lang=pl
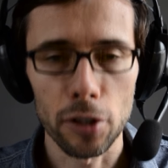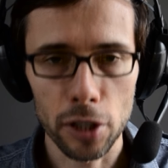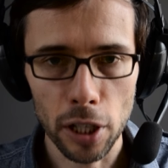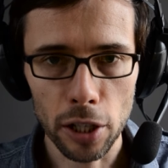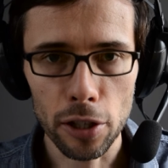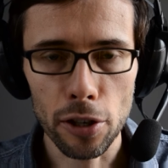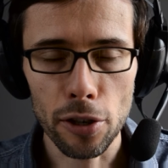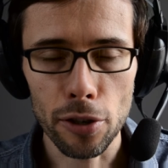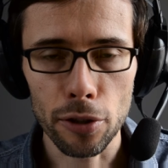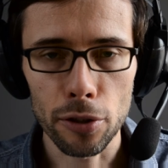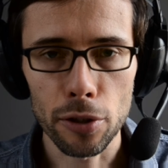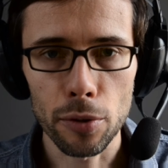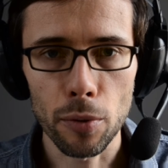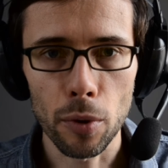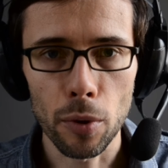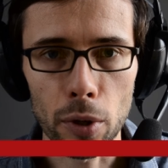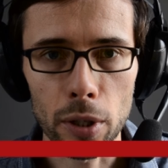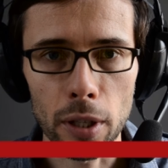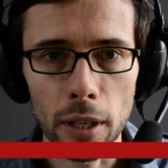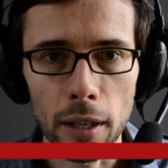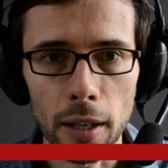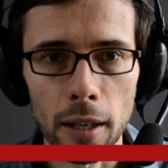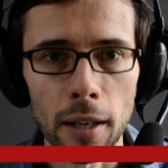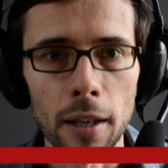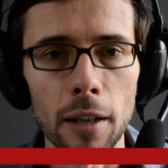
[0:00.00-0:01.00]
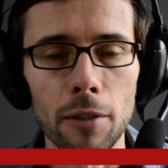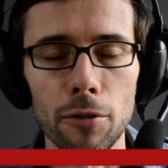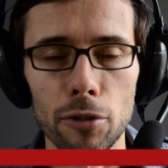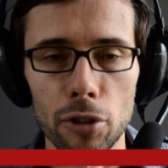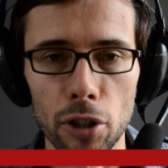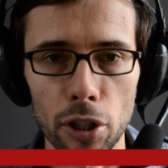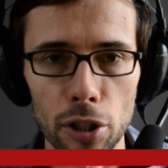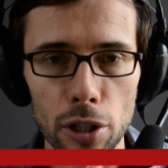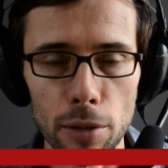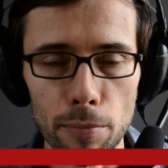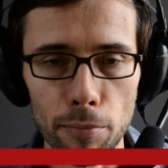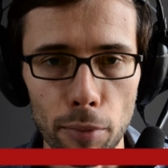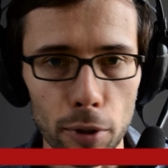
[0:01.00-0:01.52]
trzeciej odsłonie, w
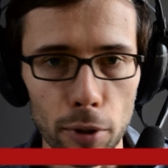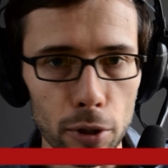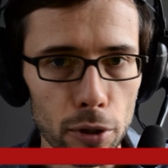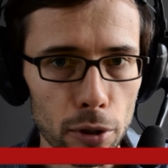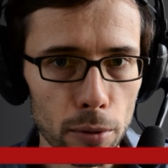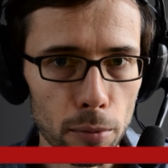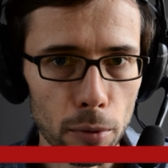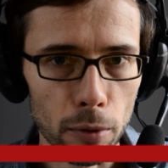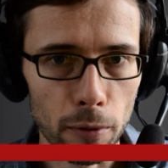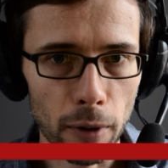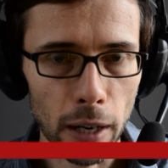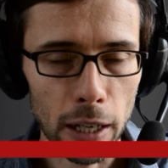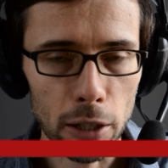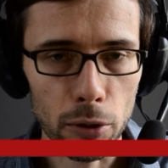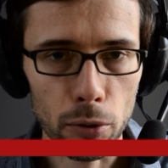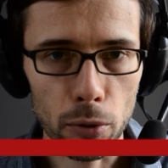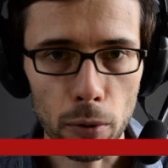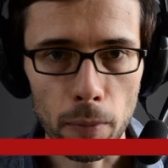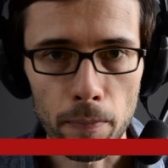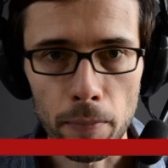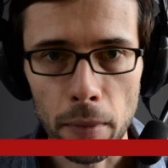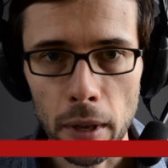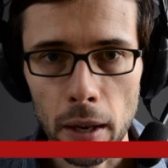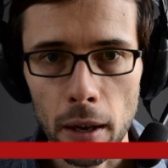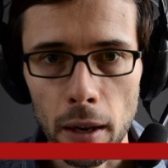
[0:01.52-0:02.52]
trzecim podsumowaniu,